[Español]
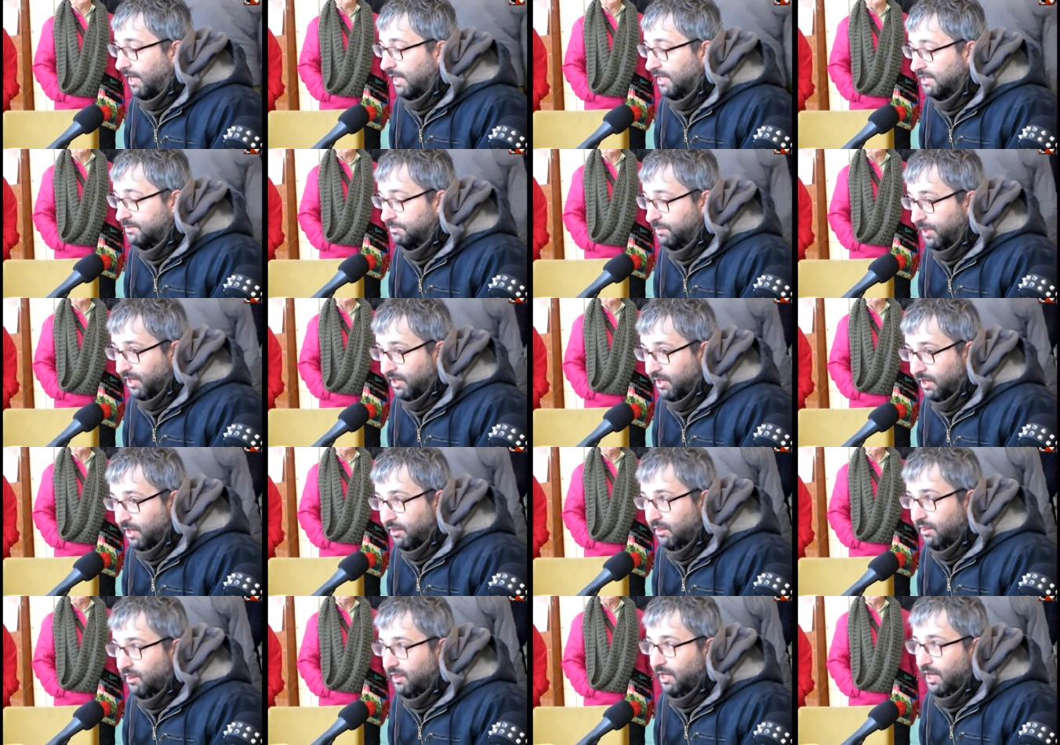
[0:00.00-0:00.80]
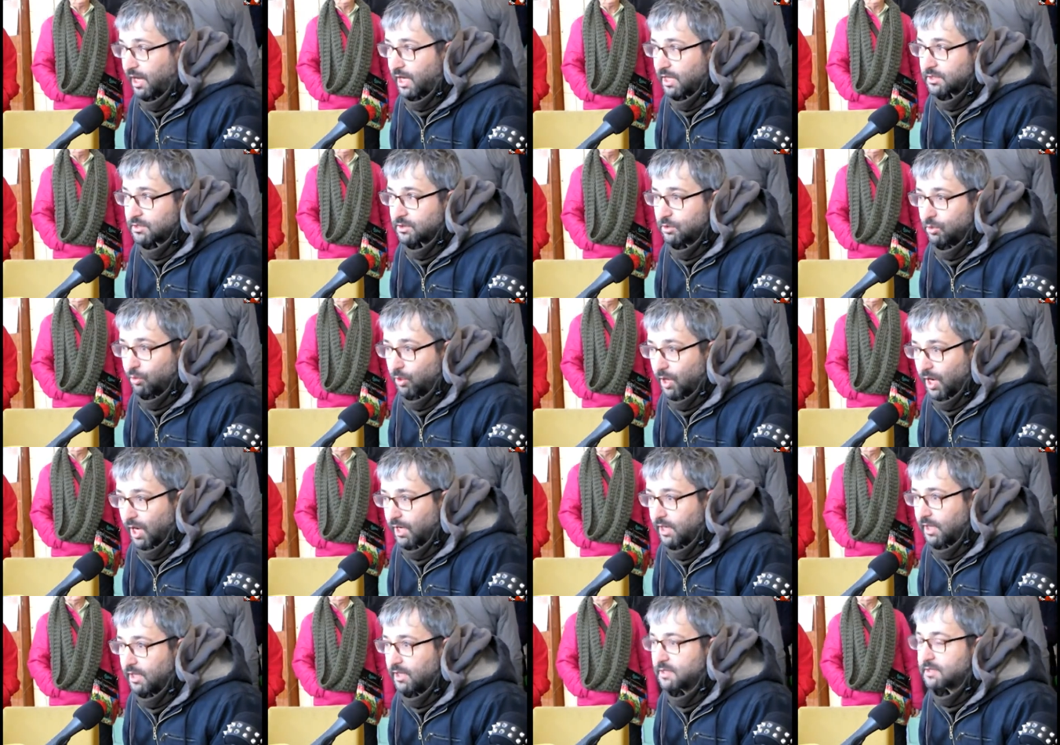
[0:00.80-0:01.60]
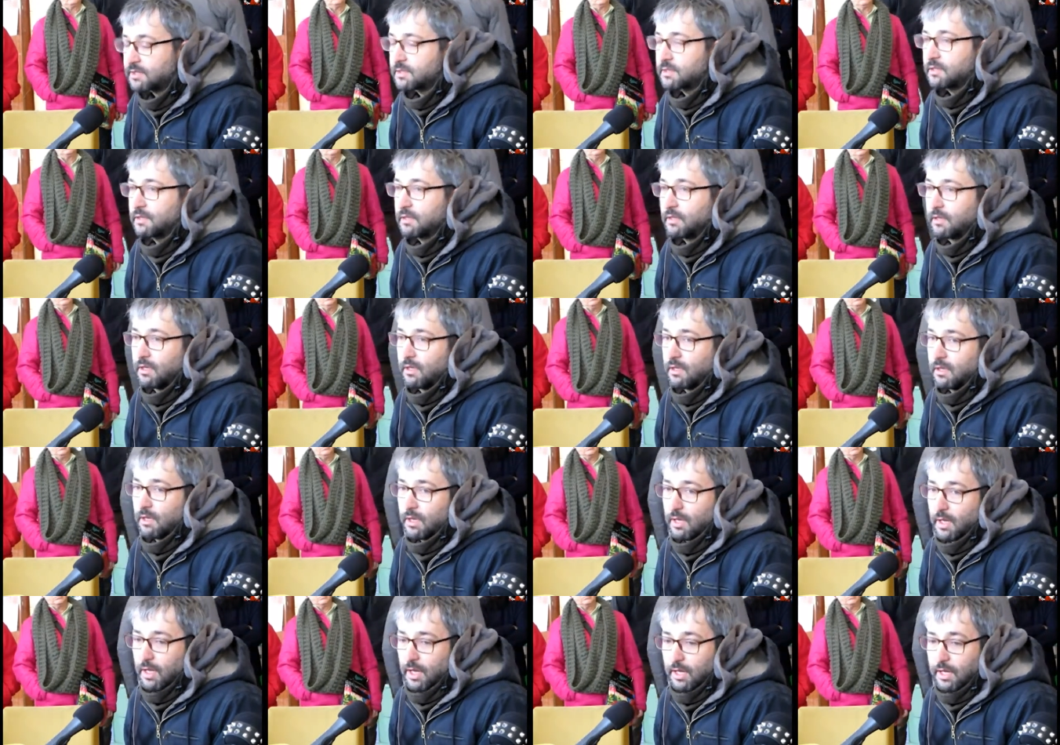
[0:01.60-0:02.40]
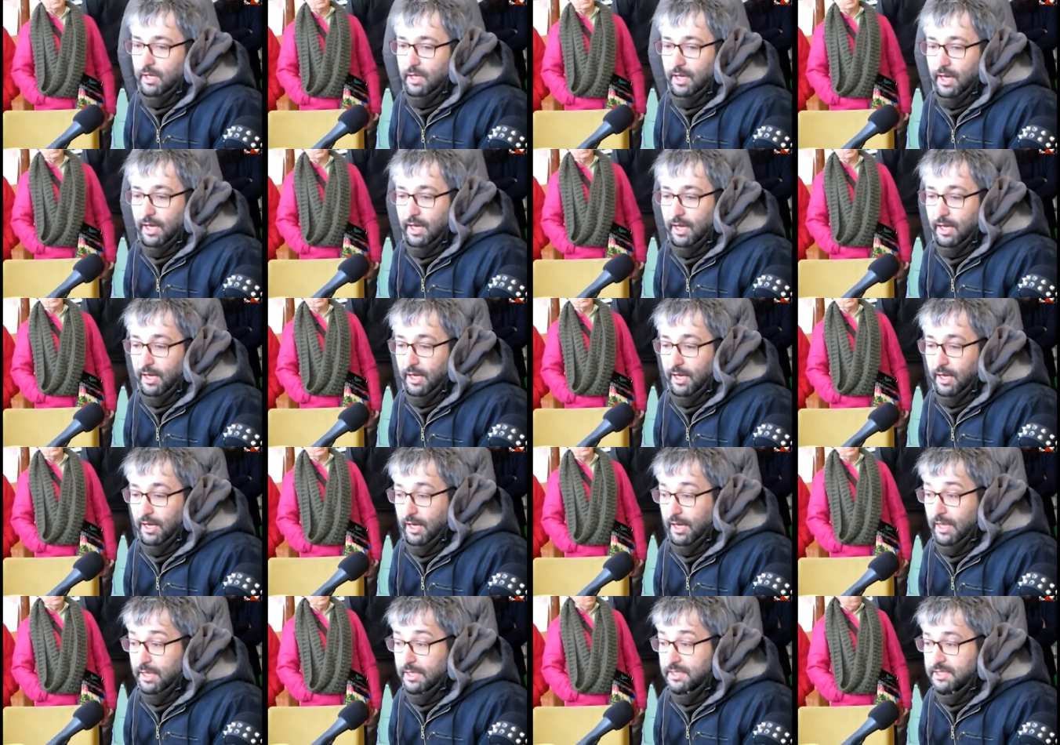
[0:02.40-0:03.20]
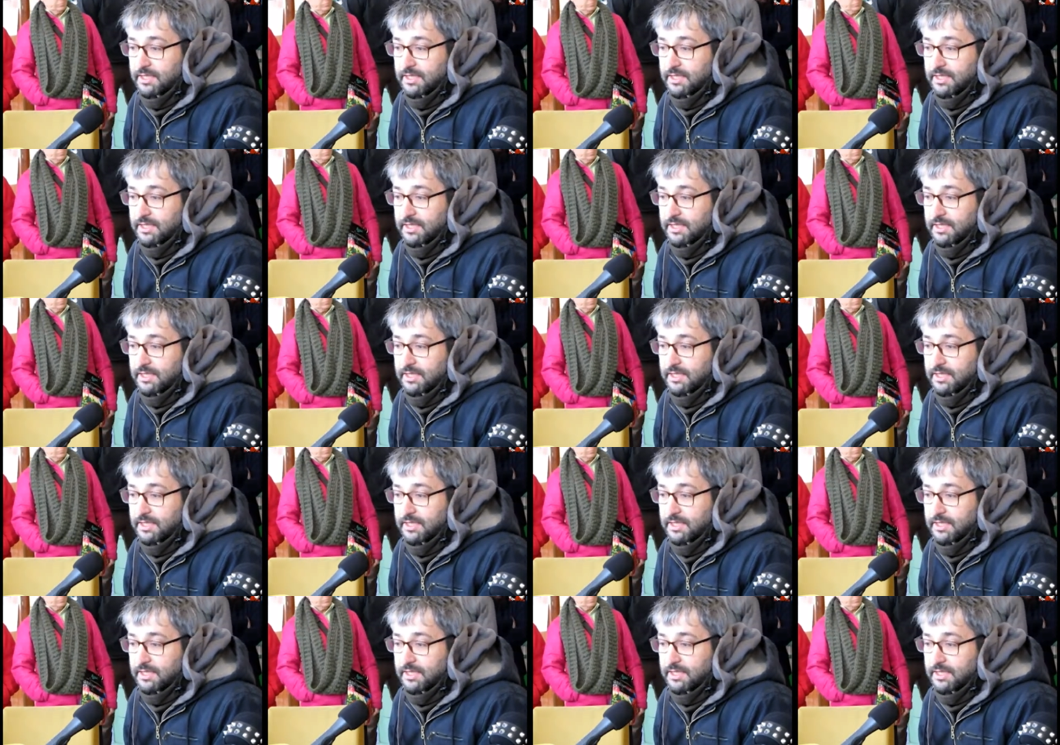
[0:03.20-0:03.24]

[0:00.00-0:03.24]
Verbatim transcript: experiencias, lugares que